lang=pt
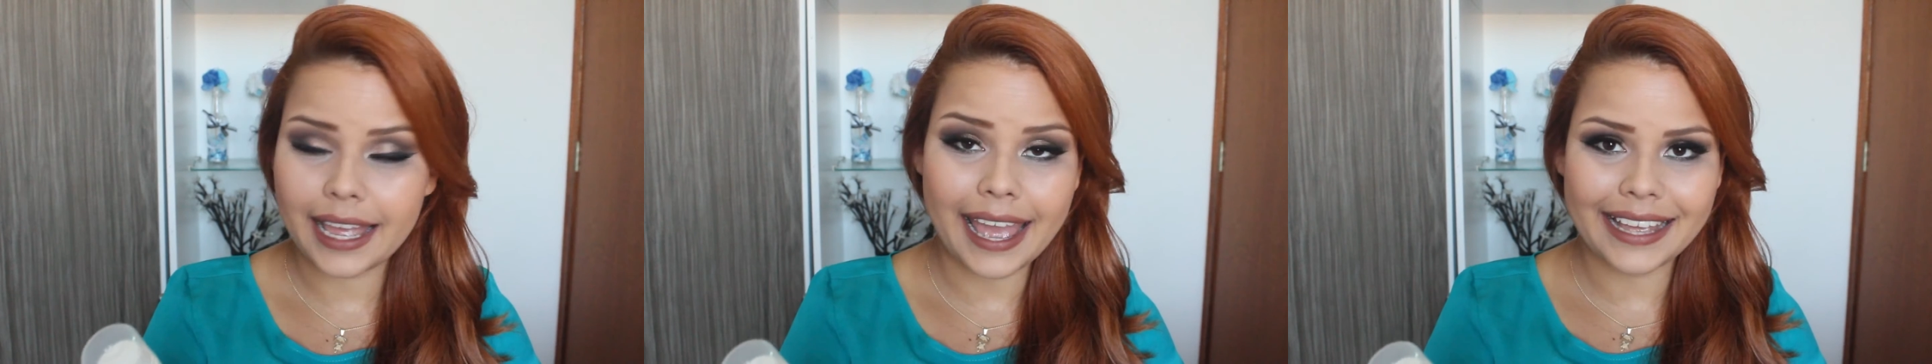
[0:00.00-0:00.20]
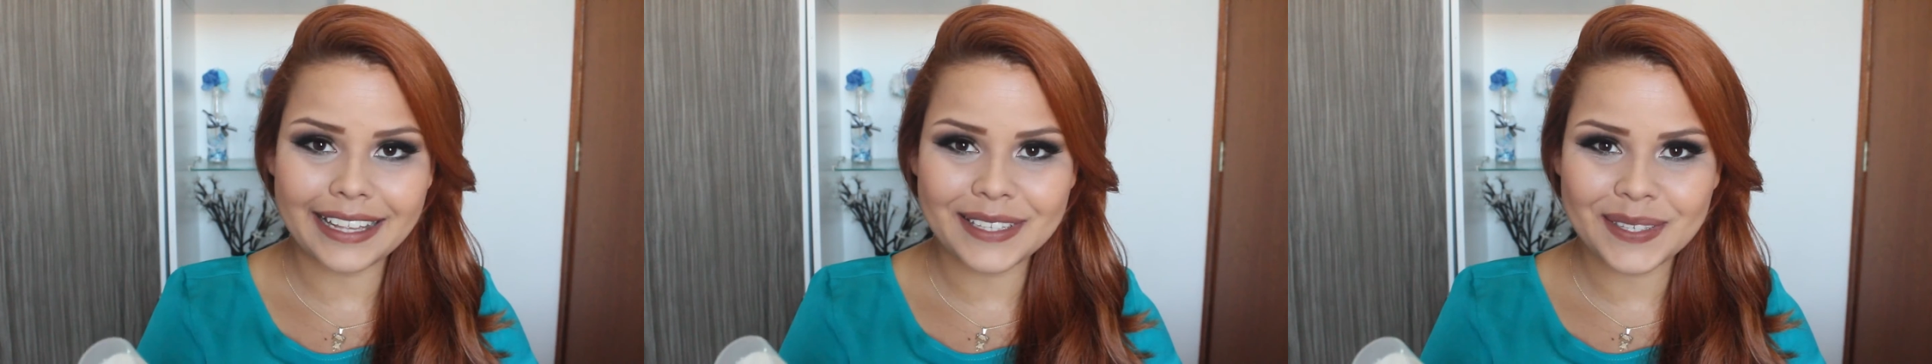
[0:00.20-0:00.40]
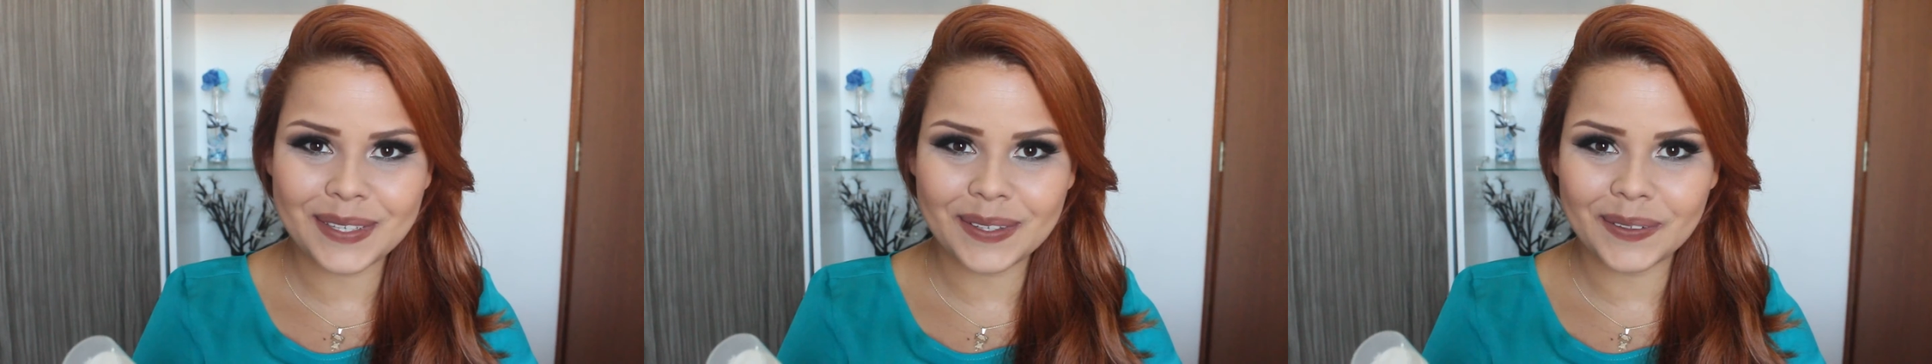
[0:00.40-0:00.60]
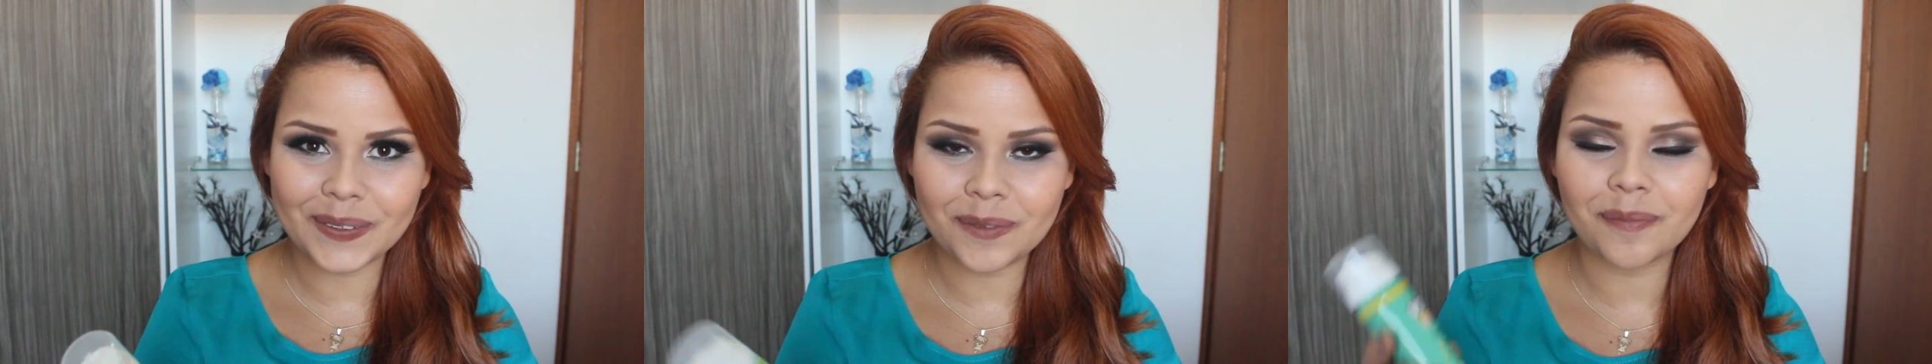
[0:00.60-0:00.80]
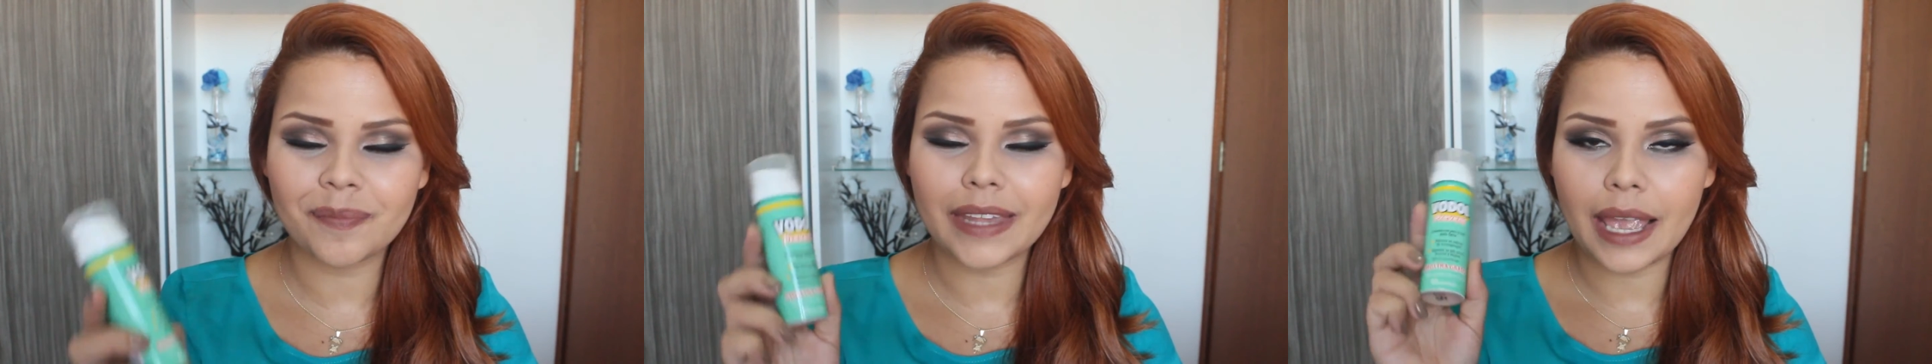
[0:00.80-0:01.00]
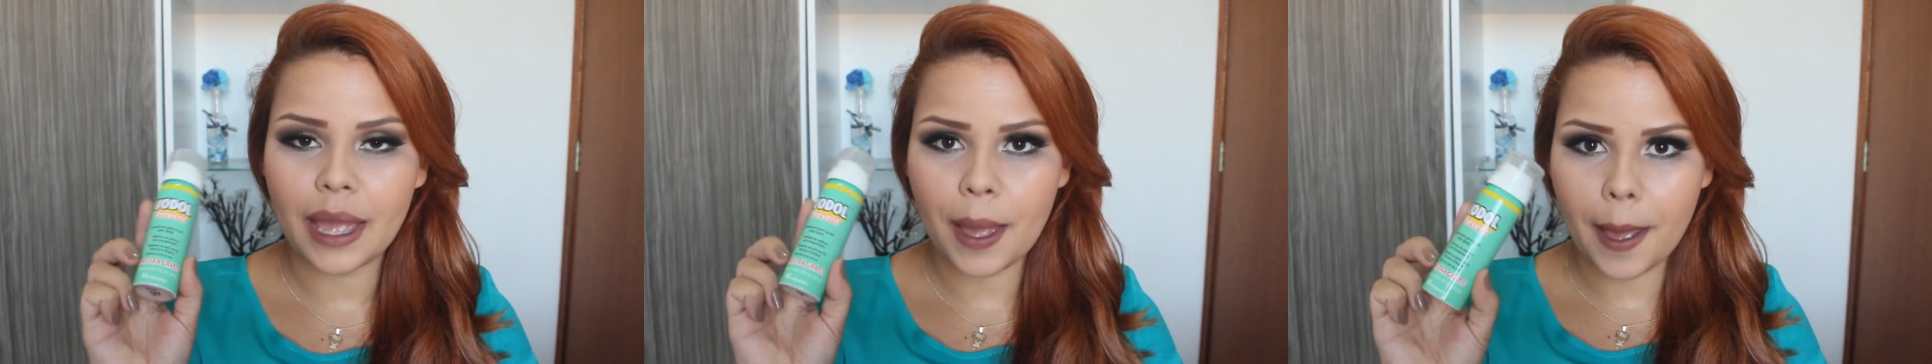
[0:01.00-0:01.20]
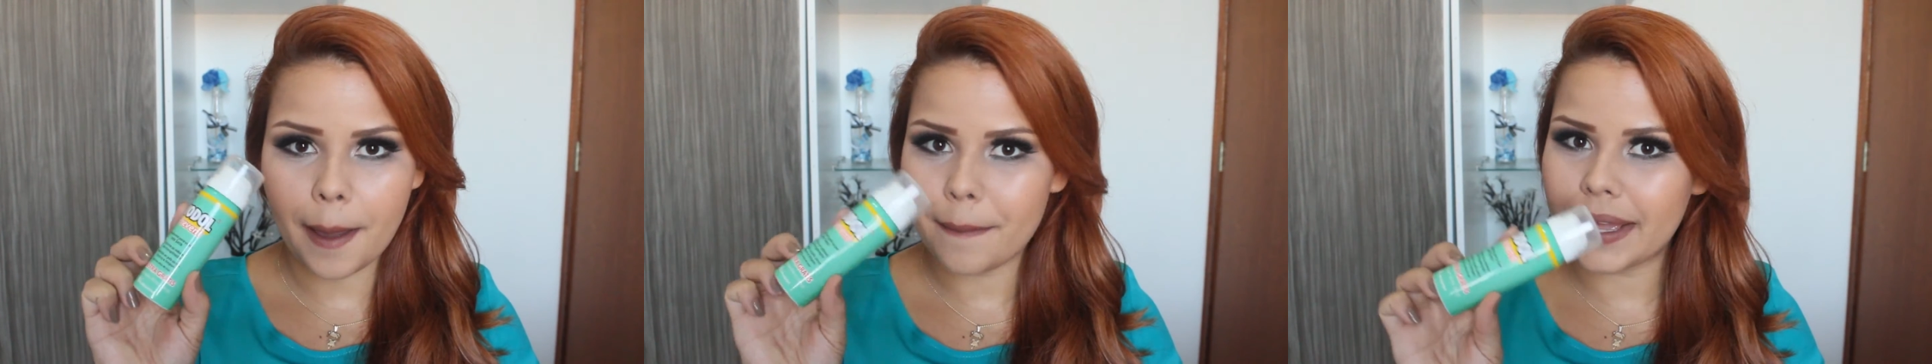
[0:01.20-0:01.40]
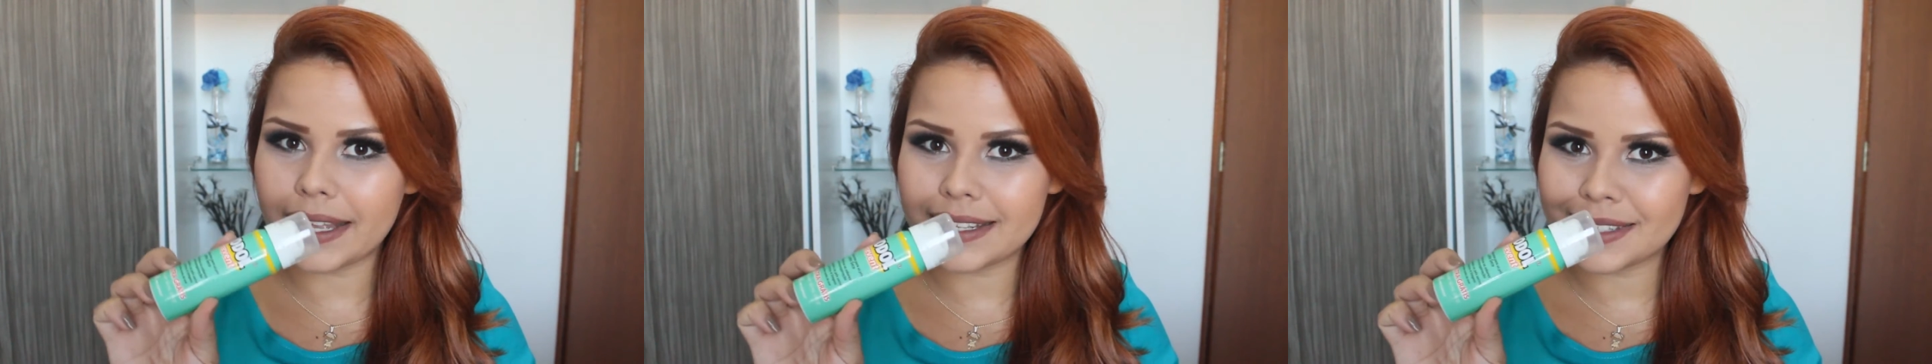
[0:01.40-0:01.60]
É isso.
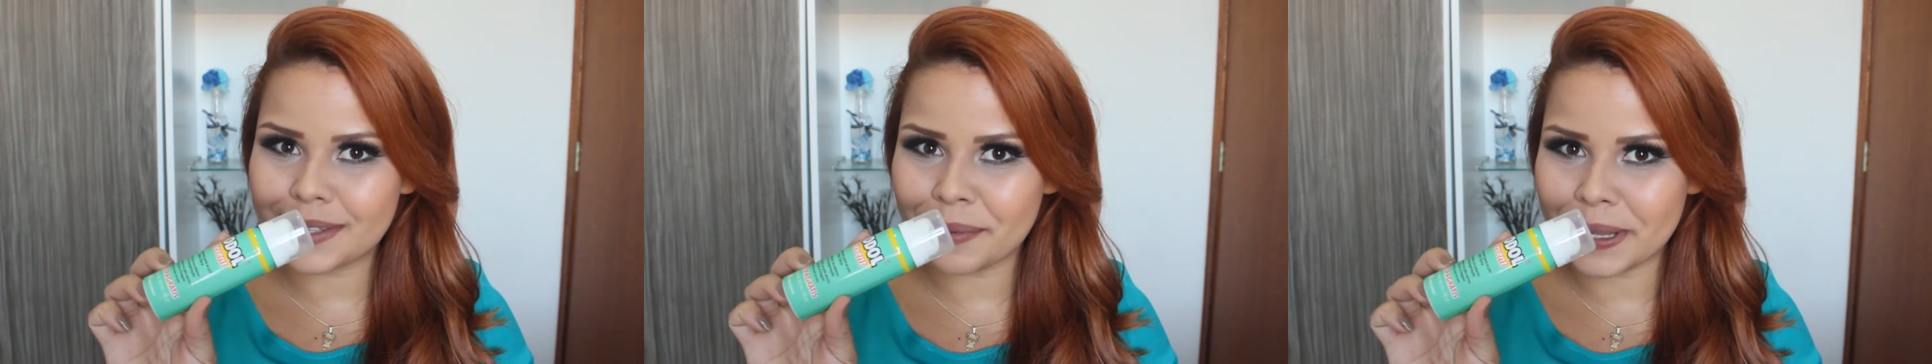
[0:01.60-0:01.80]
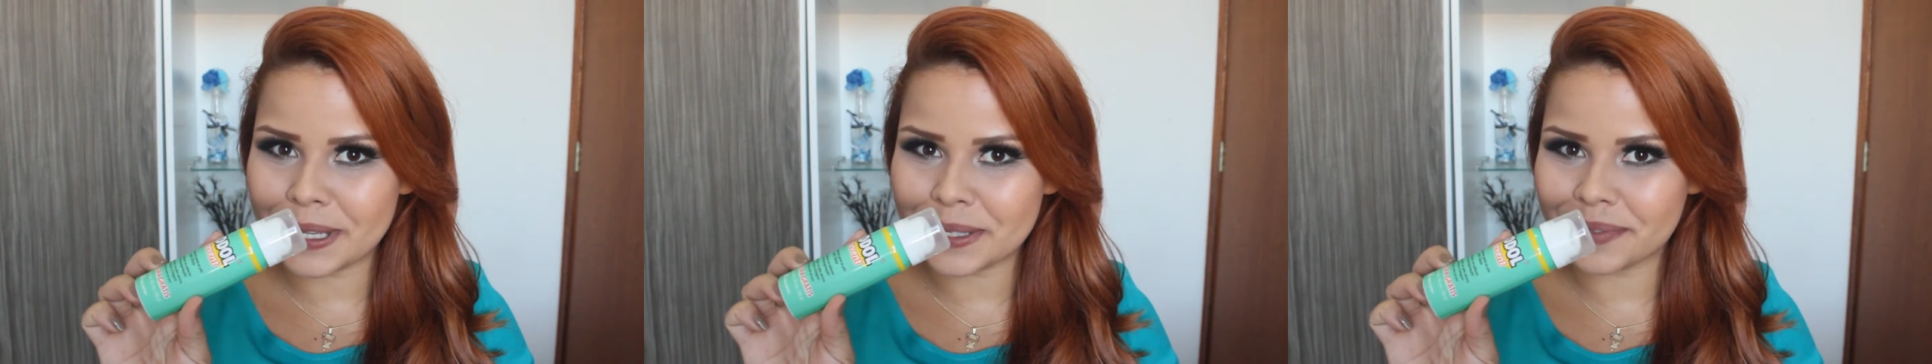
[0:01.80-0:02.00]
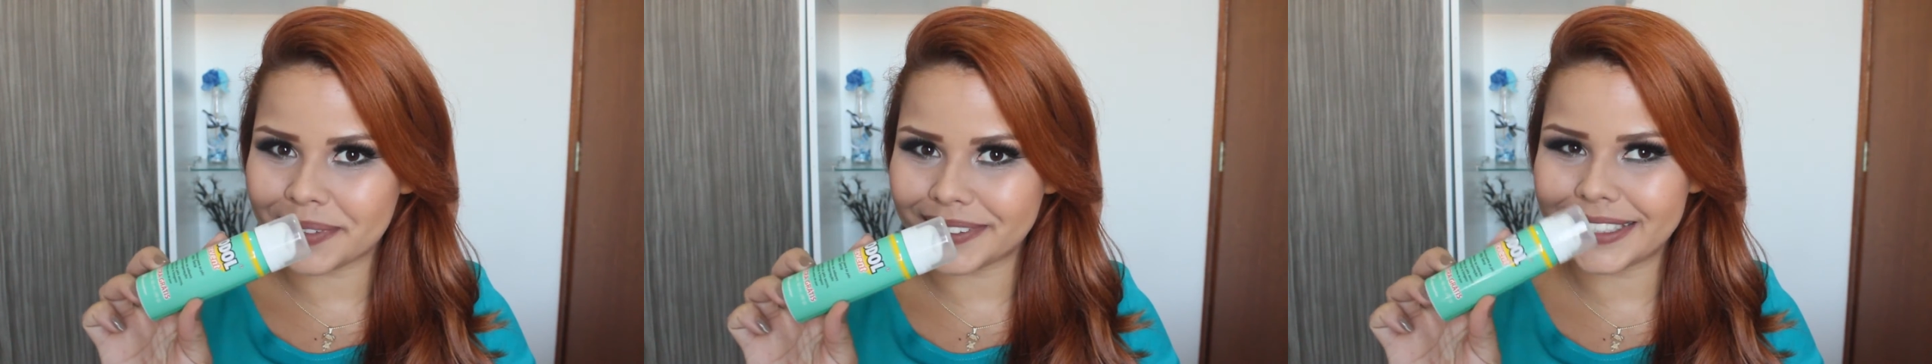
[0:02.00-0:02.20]
É bem assim mesmo.